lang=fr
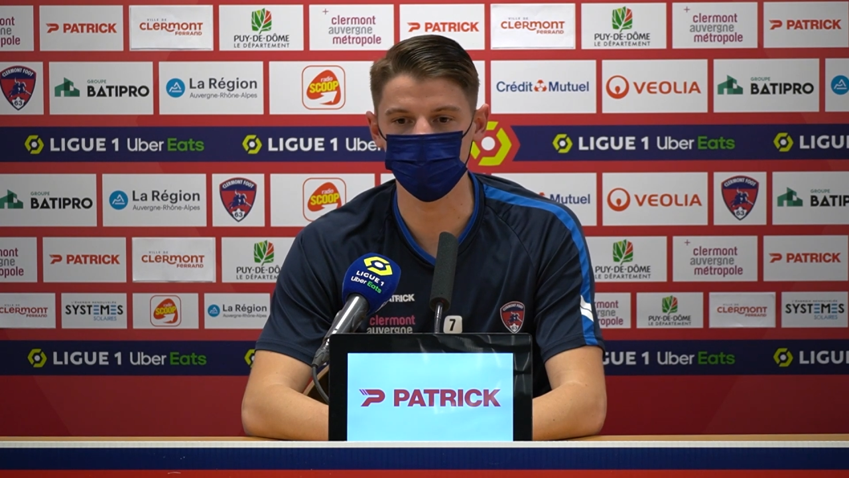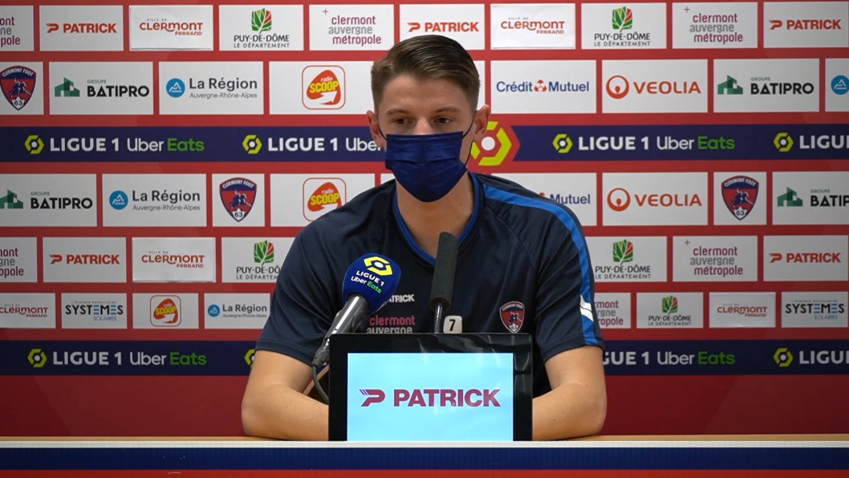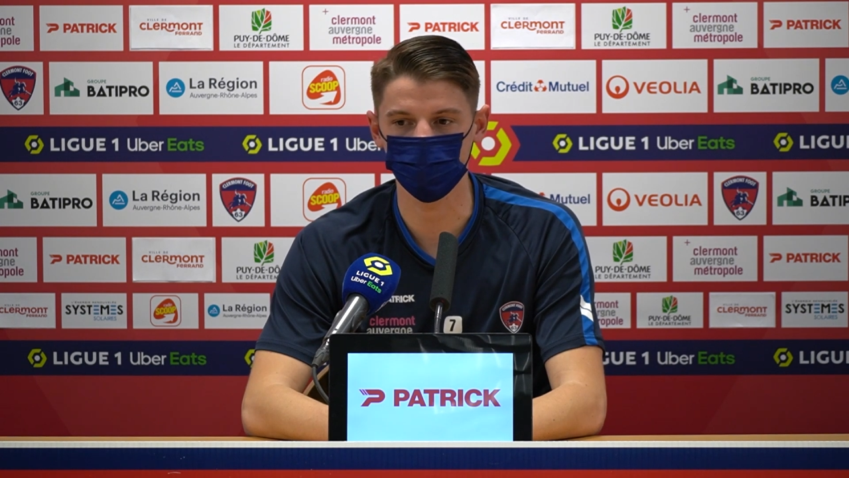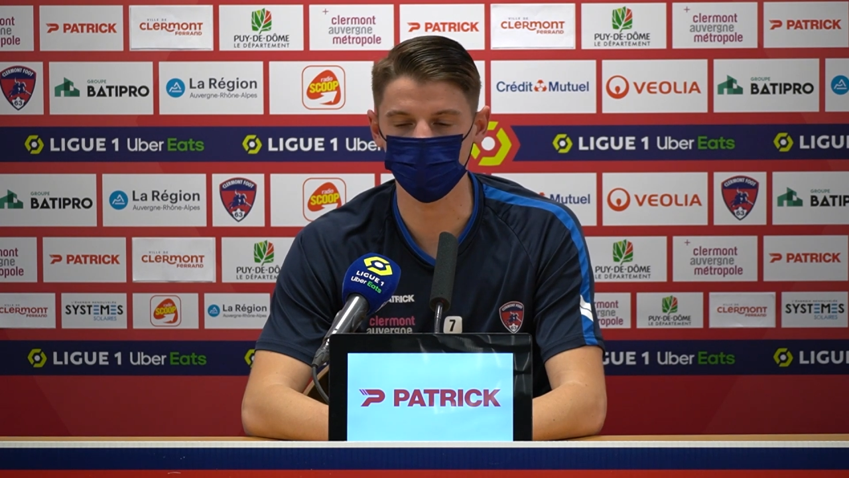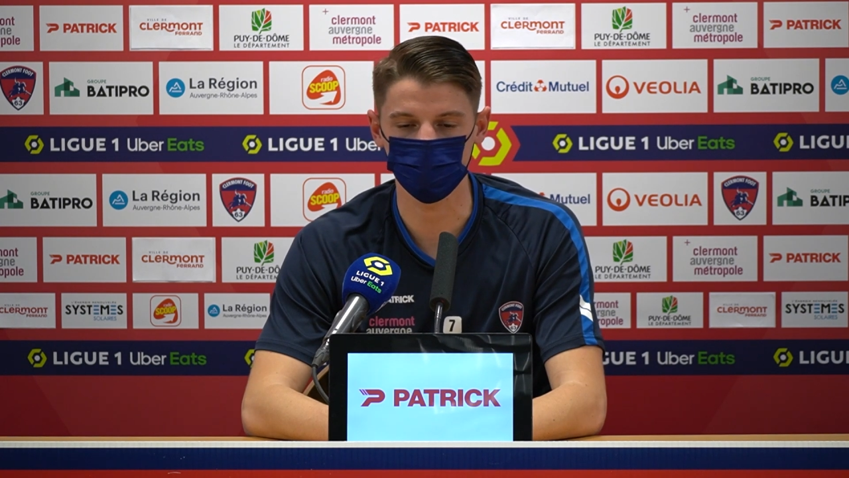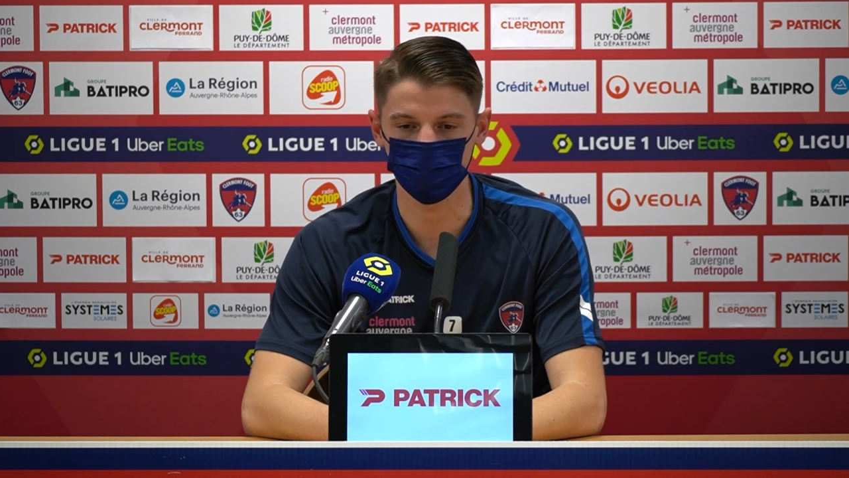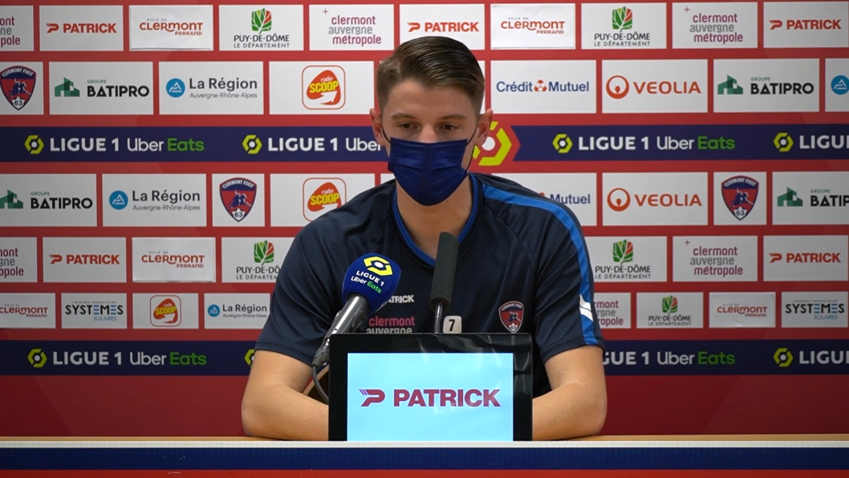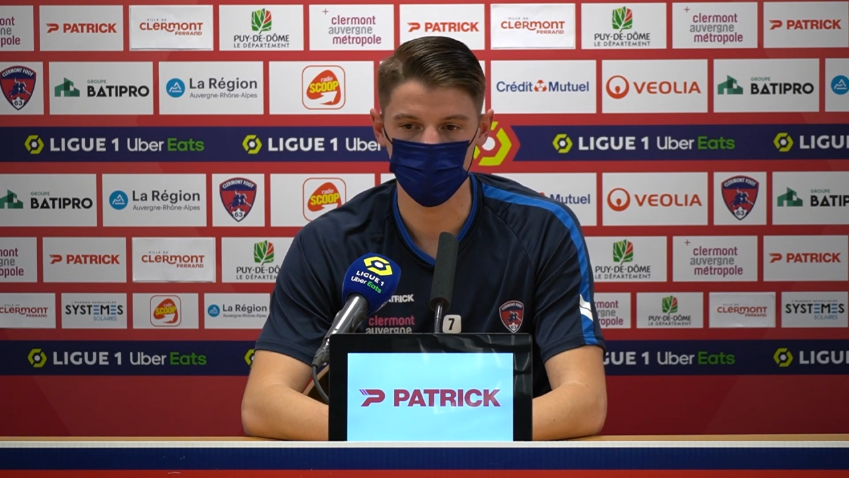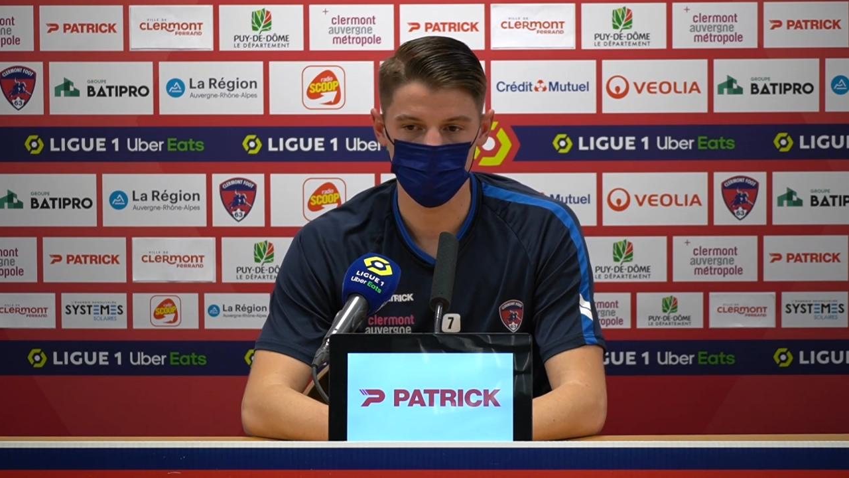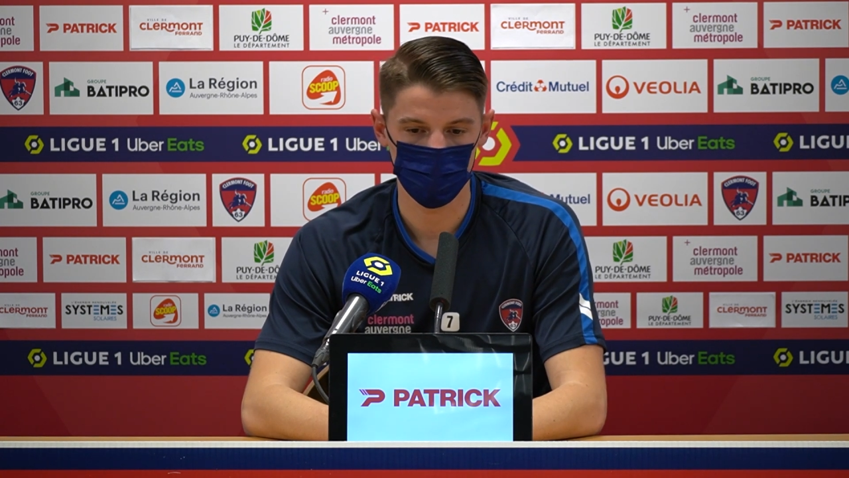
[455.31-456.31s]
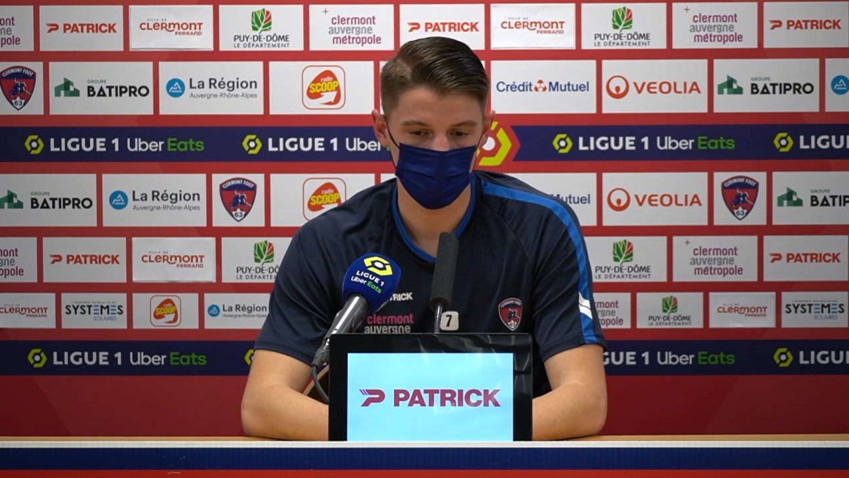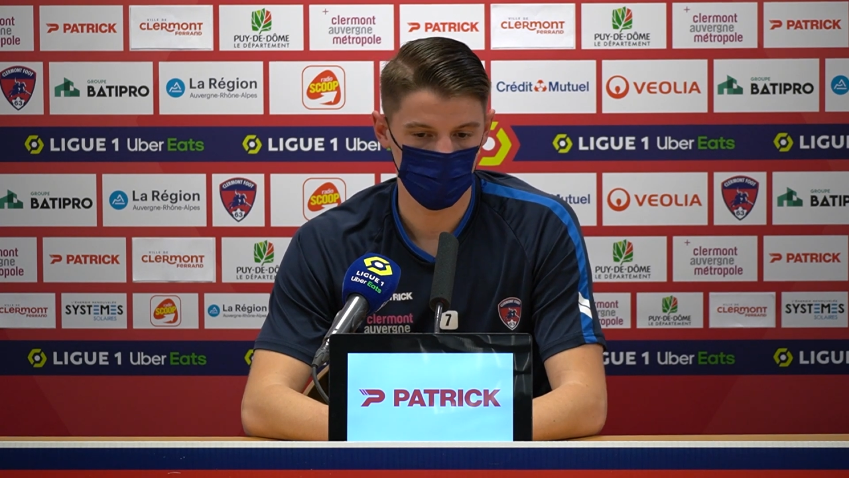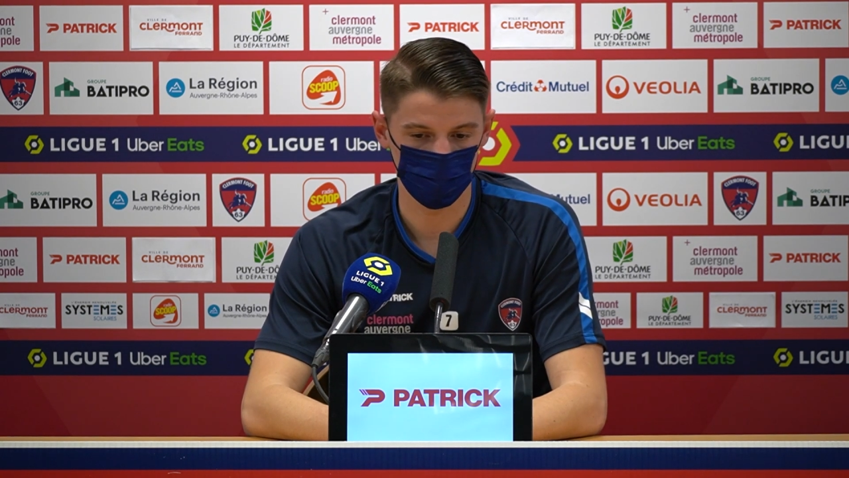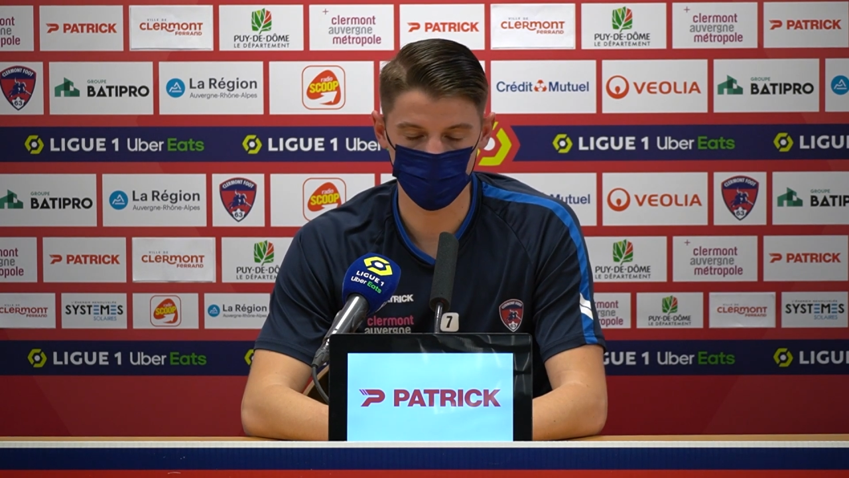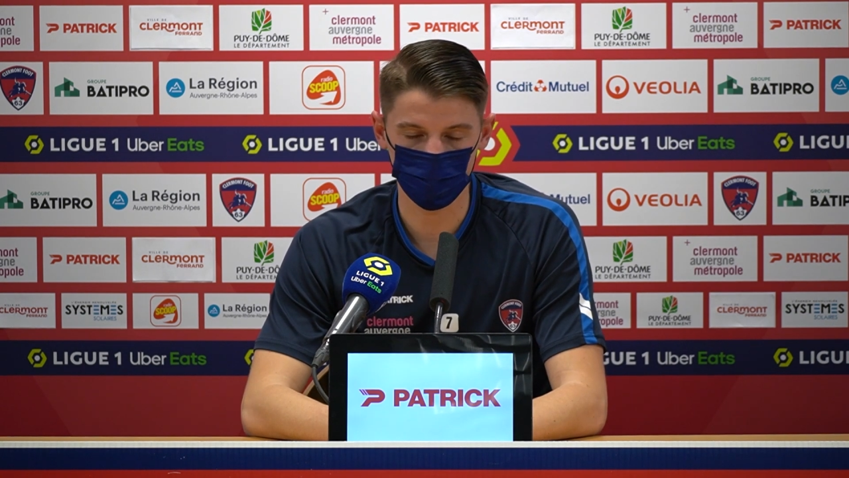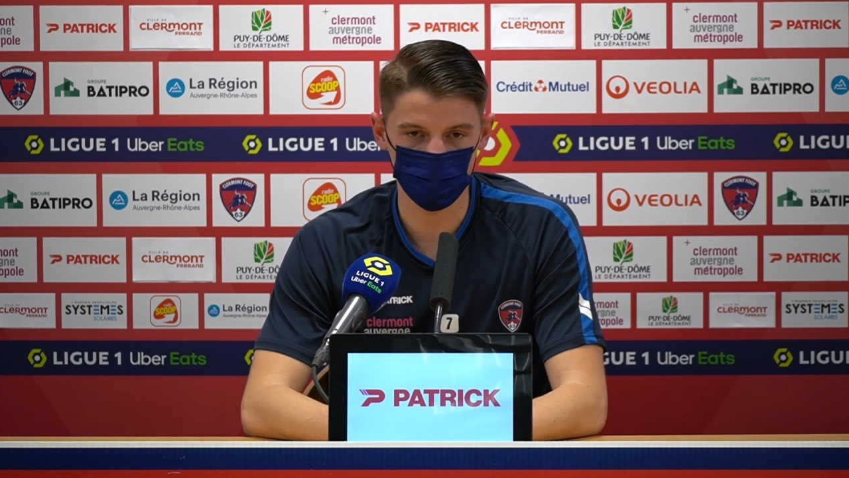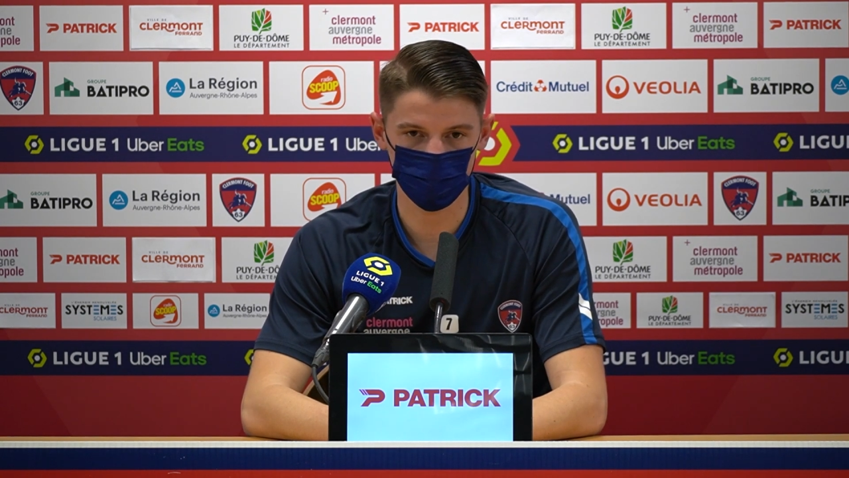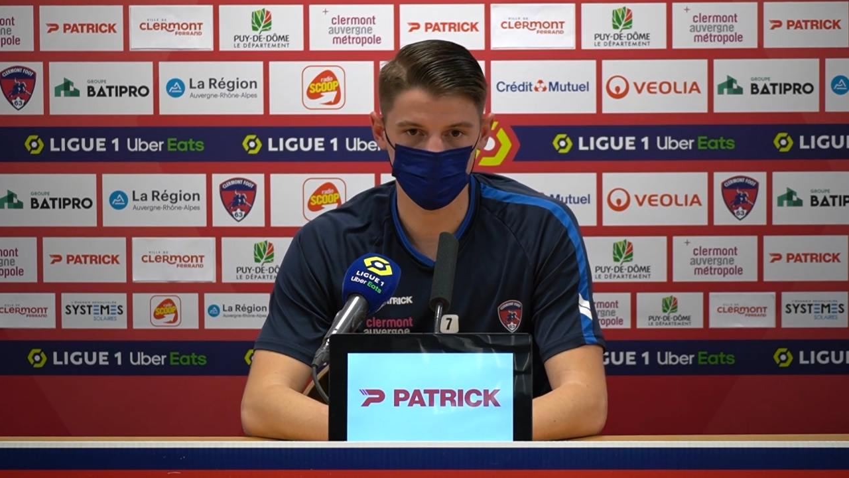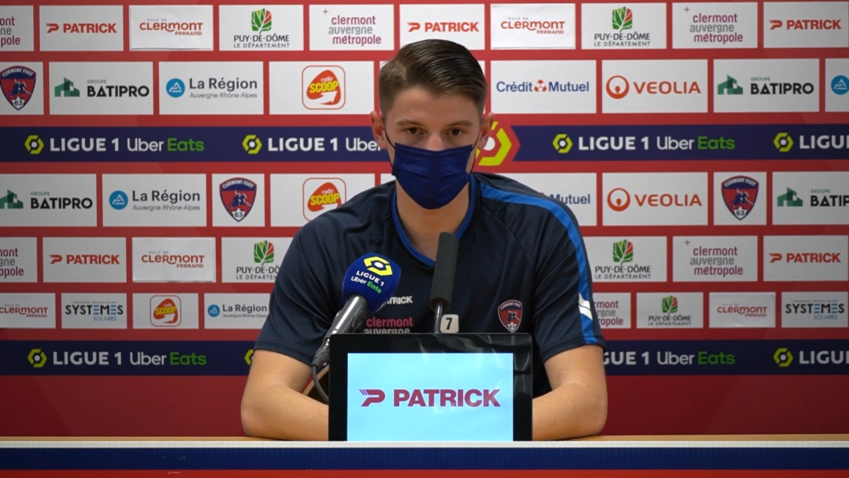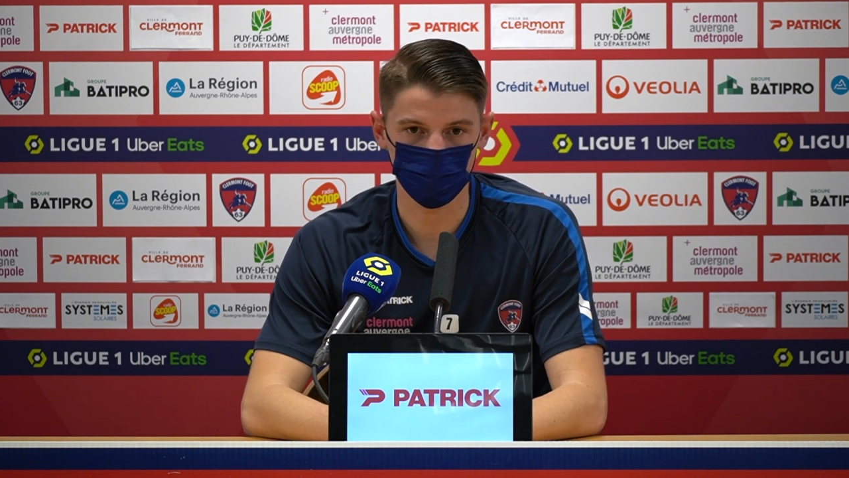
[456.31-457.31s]
historique et faut pas
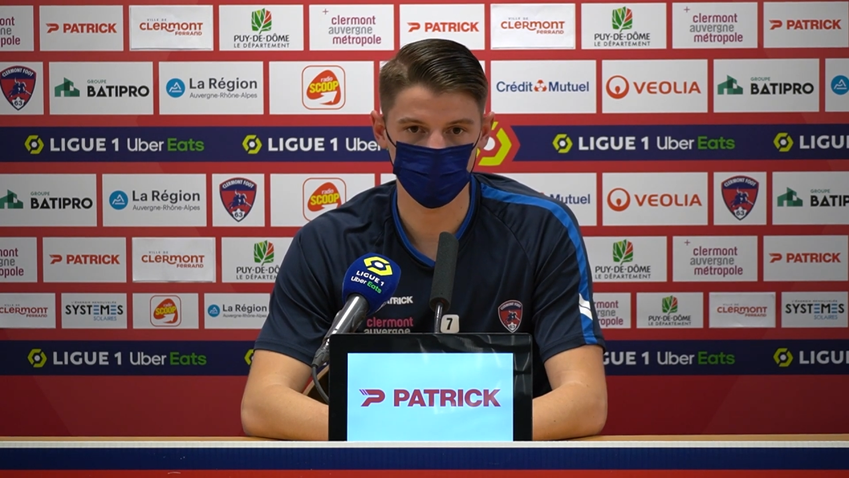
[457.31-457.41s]
lâcher quoi.